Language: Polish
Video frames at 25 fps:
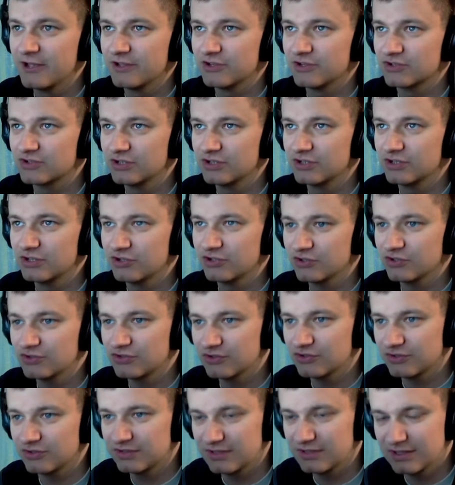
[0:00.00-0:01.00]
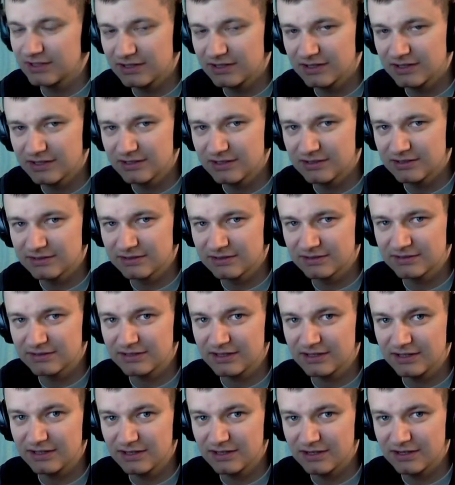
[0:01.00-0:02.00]
Jeżeli chodzi o serię ze
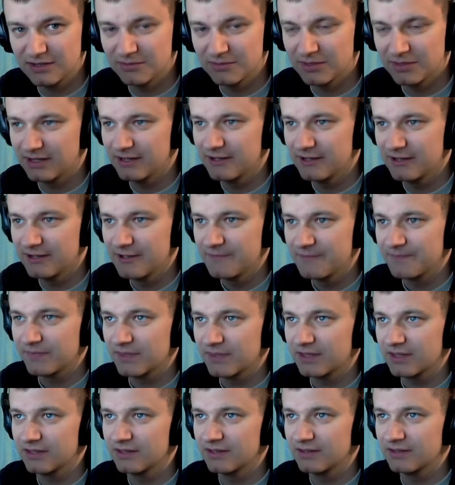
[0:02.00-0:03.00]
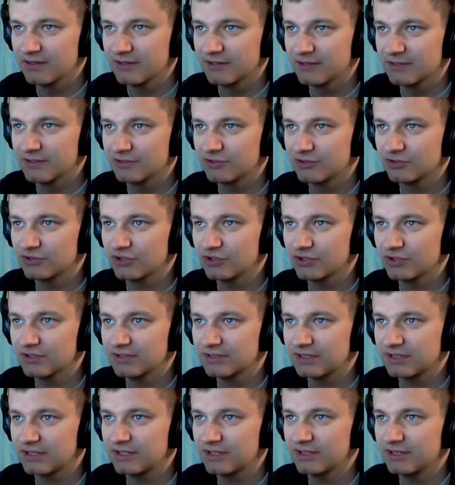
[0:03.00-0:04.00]
Skyrima, e, to to
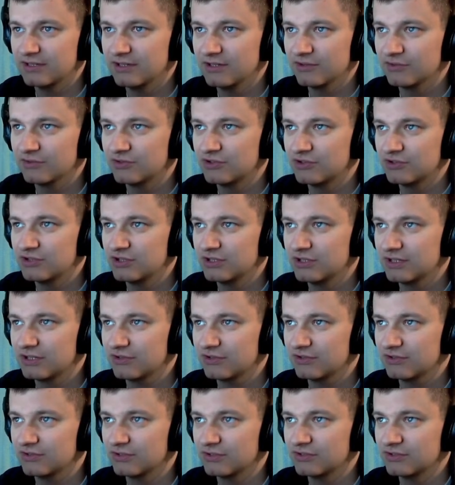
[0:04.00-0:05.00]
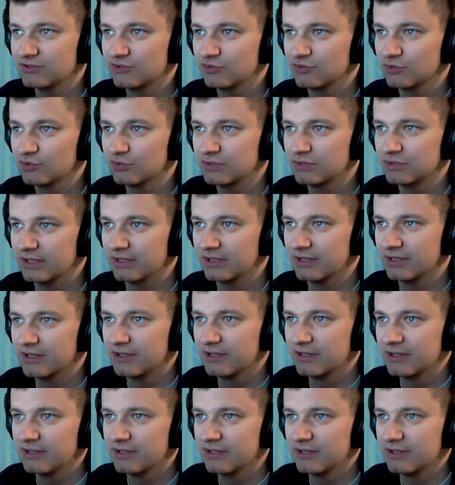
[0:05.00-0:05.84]
jest taki odcinek, on jest tutaj.